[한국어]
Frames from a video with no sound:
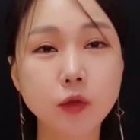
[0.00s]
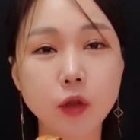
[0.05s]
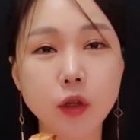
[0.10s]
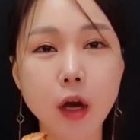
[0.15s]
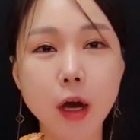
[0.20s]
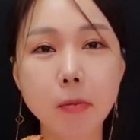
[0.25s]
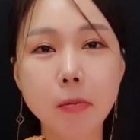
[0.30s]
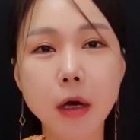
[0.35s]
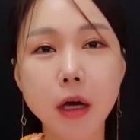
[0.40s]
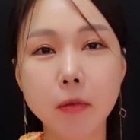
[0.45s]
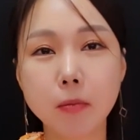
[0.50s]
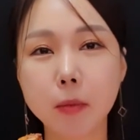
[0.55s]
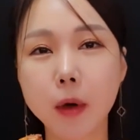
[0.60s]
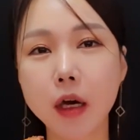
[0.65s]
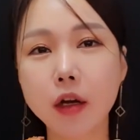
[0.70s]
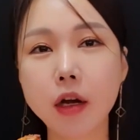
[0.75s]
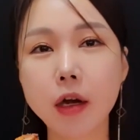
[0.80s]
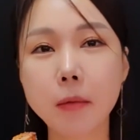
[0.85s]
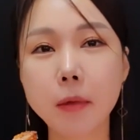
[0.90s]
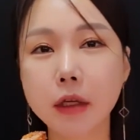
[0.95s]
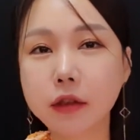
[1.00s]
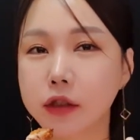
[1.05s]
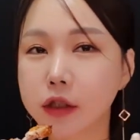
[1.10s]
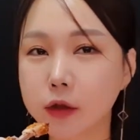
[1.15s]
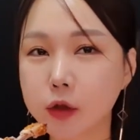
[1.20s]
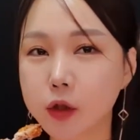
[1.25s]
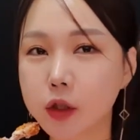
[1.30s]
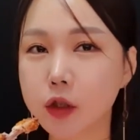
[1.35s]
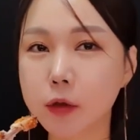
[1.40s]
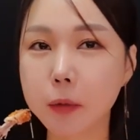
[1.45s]
다만 마라맛
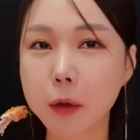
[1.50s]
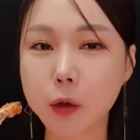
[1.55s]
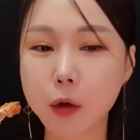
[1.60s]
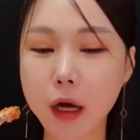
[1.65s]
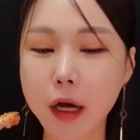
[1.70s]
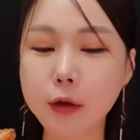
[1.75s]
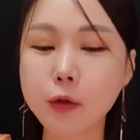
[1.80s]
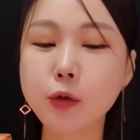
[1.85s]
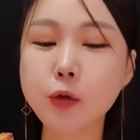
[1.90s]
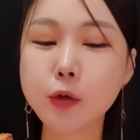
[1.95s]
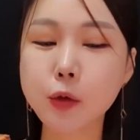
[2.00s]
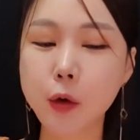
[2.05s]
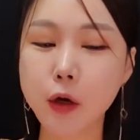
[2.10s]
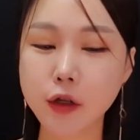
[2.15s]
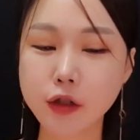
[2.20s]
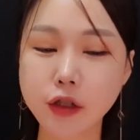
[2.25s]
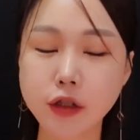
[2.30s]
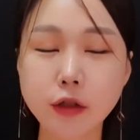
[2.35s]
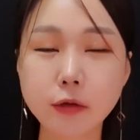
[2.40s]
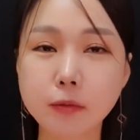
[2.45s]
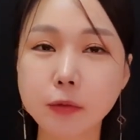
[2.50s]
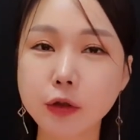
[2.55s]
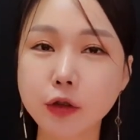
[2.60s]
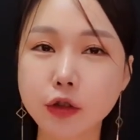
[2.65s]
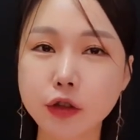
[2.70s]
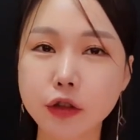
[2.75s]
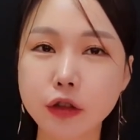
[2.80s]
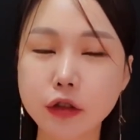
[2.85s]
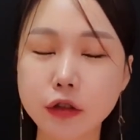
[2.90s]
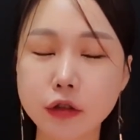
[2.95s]
자체를 별로 안 좋아하시는
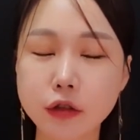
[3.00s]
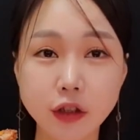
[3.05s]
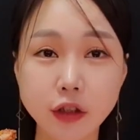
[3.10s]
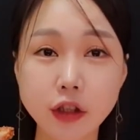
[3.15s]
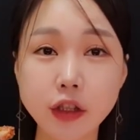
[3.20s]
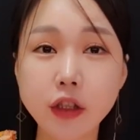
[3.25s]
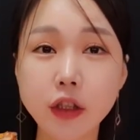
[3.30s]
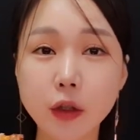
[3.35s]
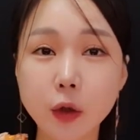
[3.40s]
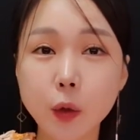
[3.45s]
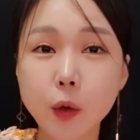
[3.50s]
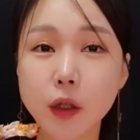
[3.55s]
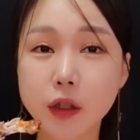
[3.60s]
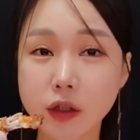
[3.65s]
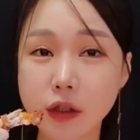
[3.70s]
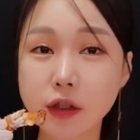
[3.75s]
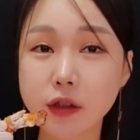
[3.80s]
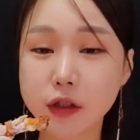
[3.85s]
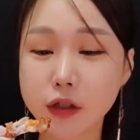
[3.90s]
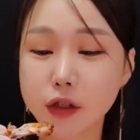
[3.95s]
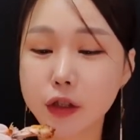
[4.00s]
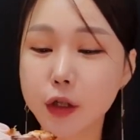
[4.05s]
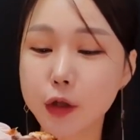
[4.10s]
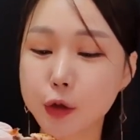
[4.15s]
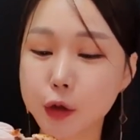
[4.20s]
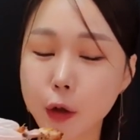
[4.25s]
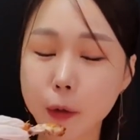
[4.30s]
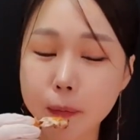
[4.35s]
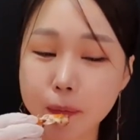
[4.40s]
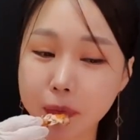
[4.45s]
분들은 이 치킨 또한
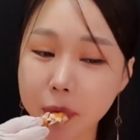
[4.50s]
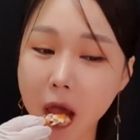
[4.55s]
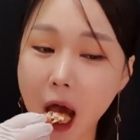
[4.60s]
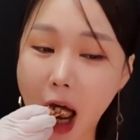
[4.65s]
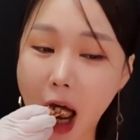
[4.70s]
싫으시겠죠?